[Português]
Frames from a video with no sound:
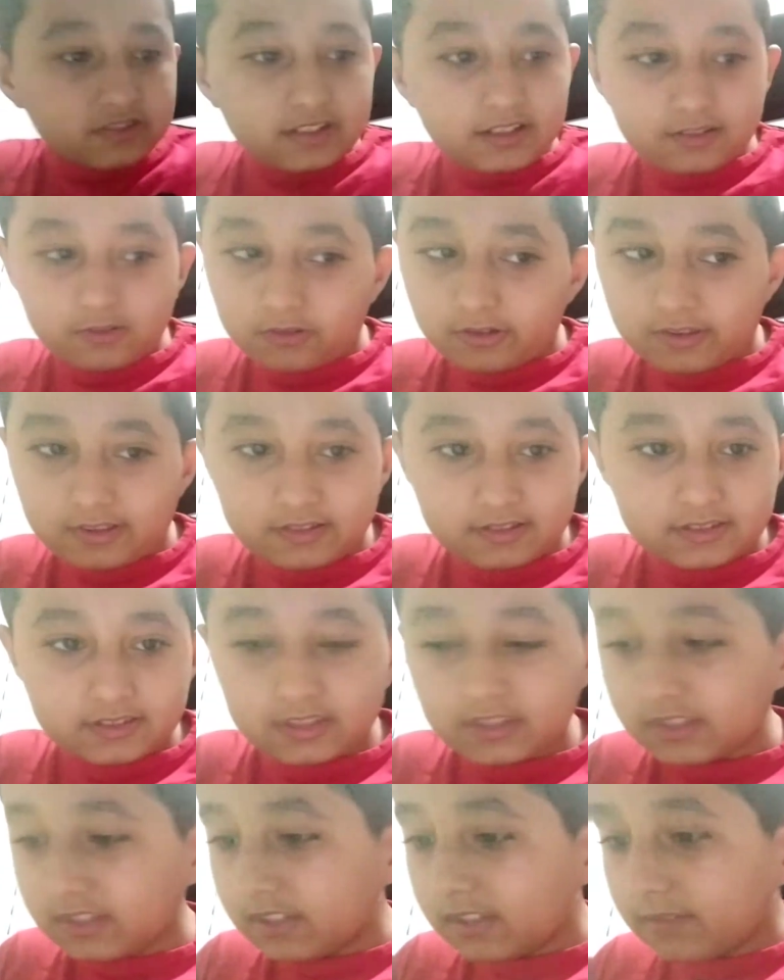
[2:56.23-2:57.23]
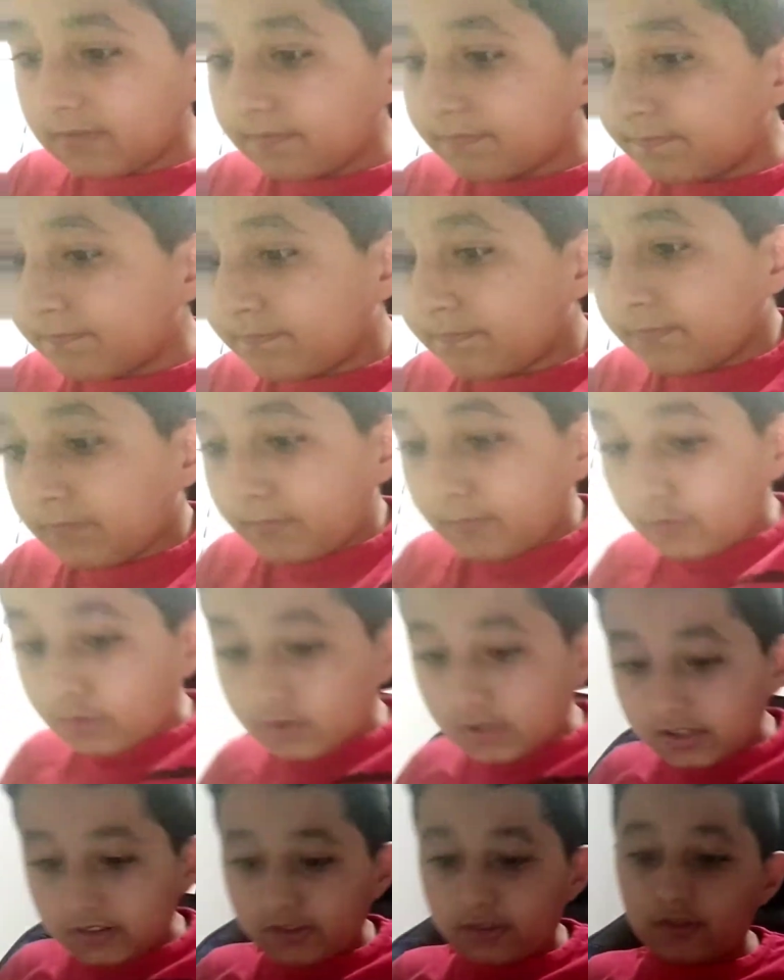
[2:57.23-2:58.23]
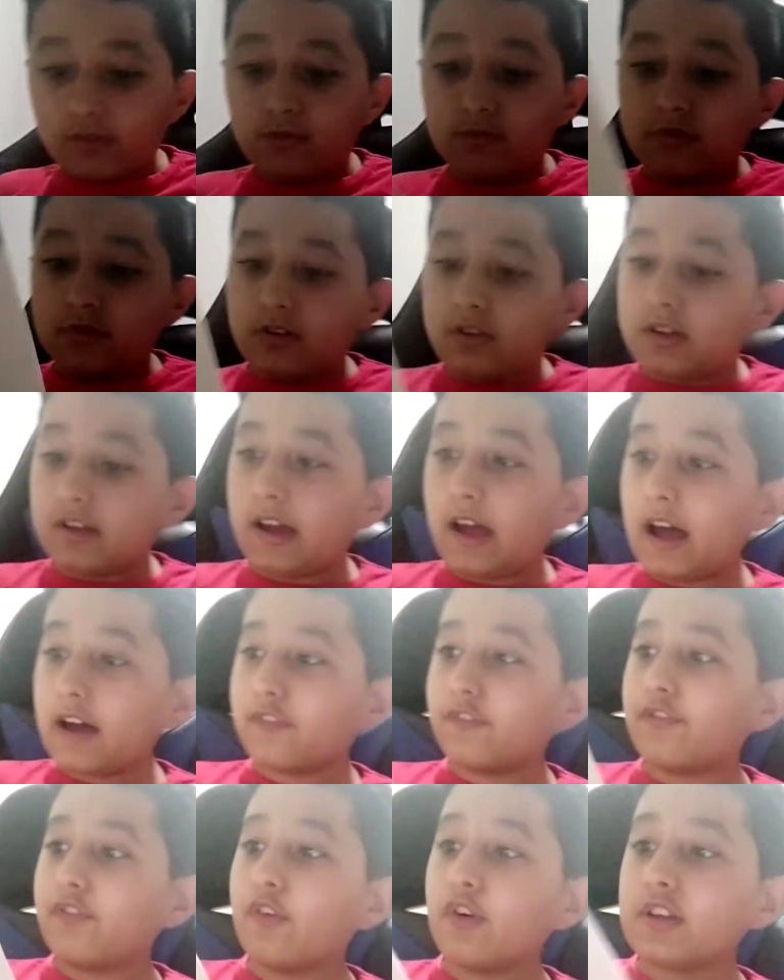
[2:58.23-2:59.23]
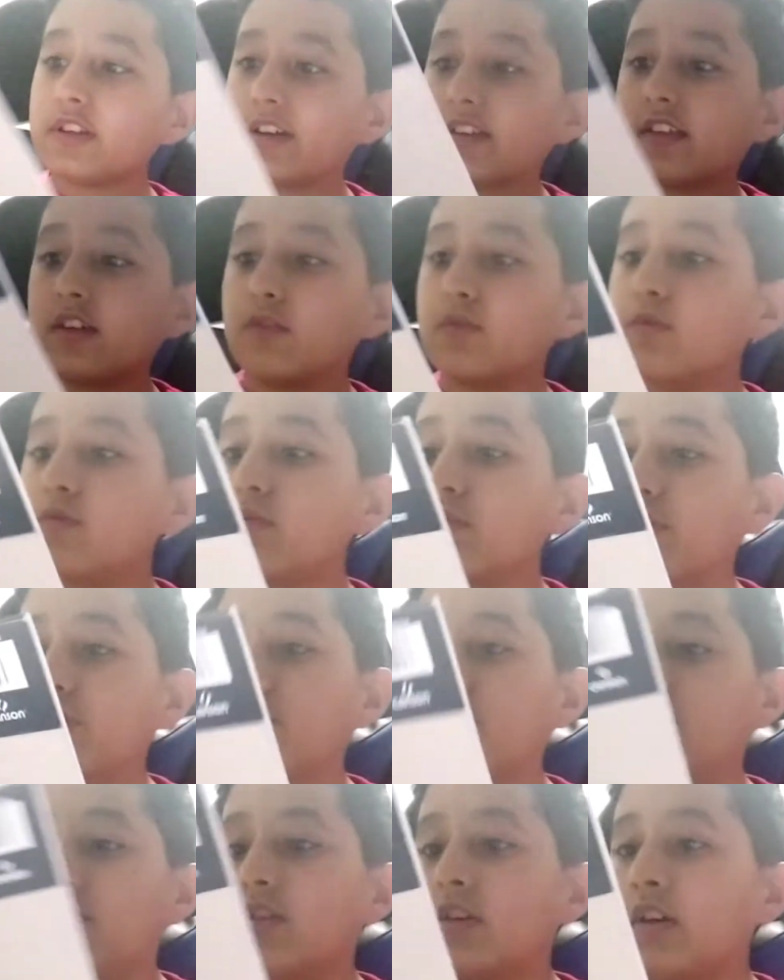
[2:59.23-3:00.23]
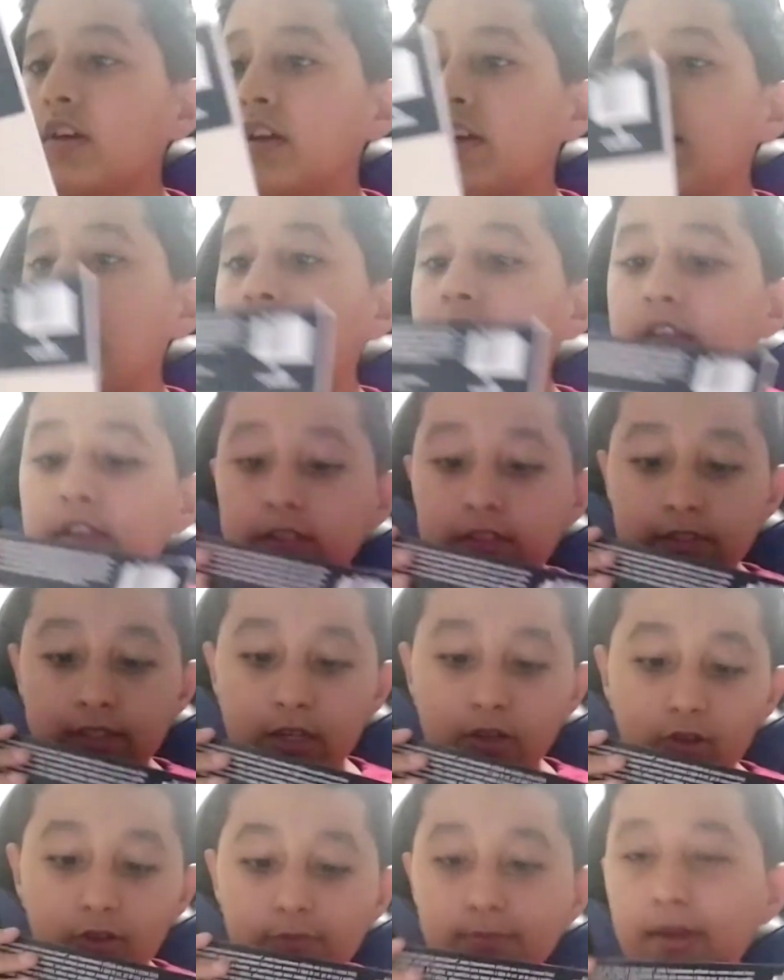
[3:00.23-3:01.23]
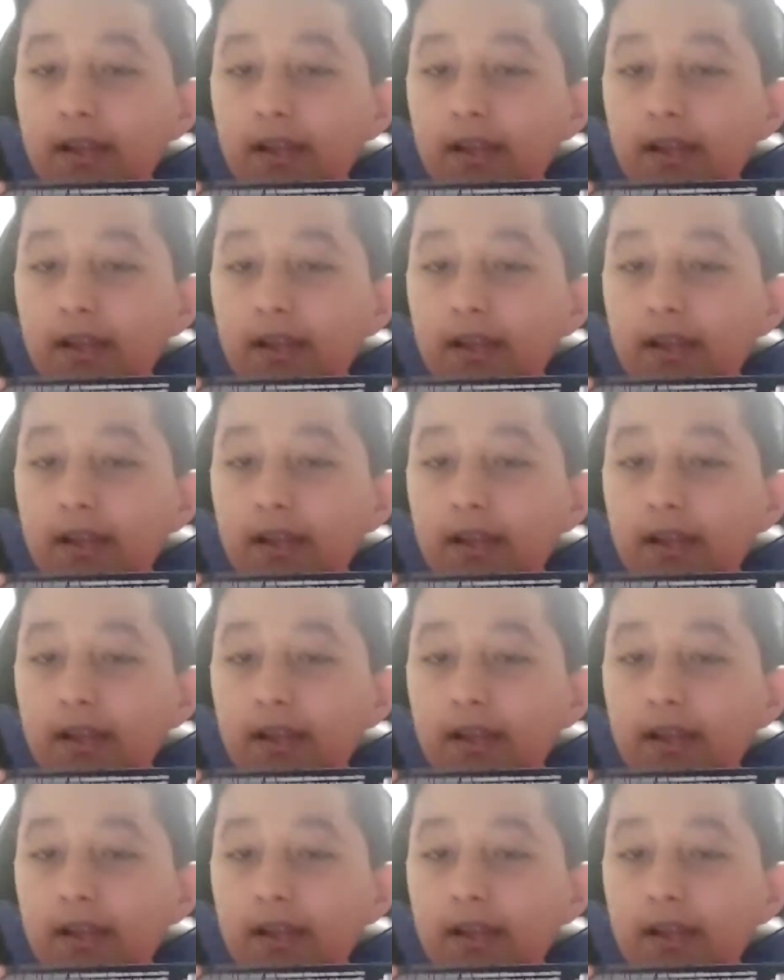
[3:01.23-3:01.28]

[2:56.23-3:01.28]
outra coisa aqui, o canção. A folha que eu uso não é